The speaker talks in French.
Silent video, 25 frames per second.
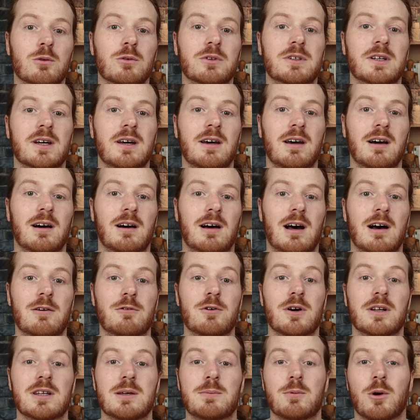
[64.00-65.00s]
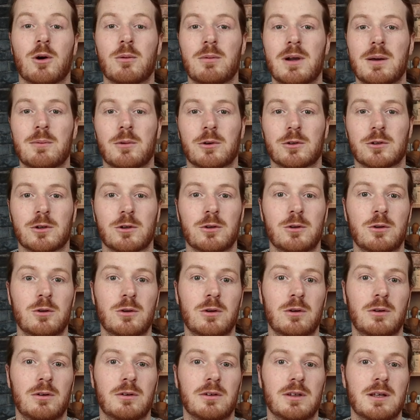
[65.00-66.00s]
contraire avoir des problèmes entre
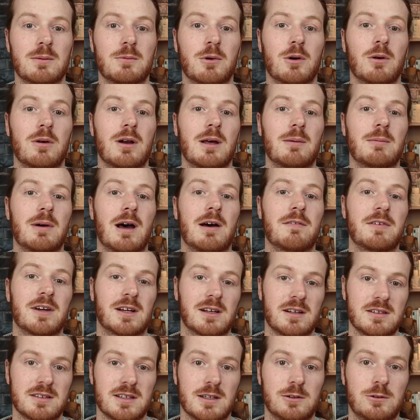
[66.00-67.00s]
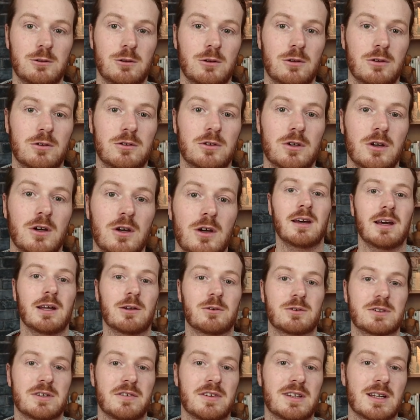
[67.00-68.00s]
eux, des problèmes avec les adultes. Et
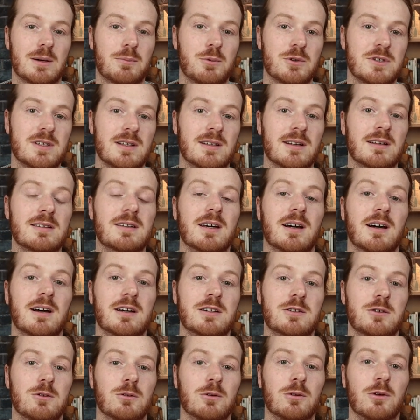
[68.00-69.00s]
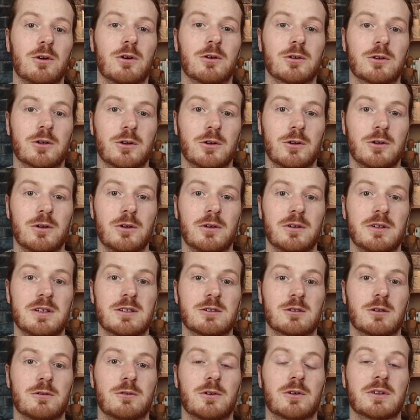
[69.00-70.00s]
donc ça va être un peu cette interaction entre euh,
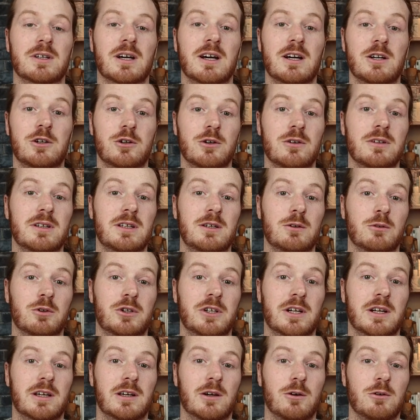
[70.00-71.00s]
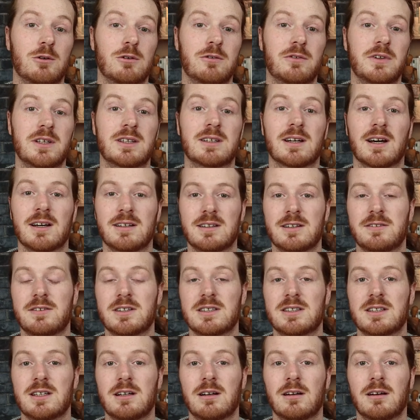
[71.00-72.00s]
des enfants très jeunes qui ont chacun une vie très
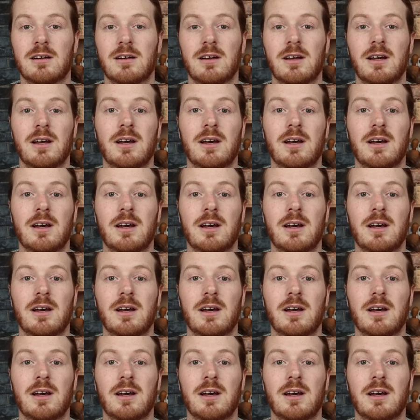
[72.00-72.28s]
difficile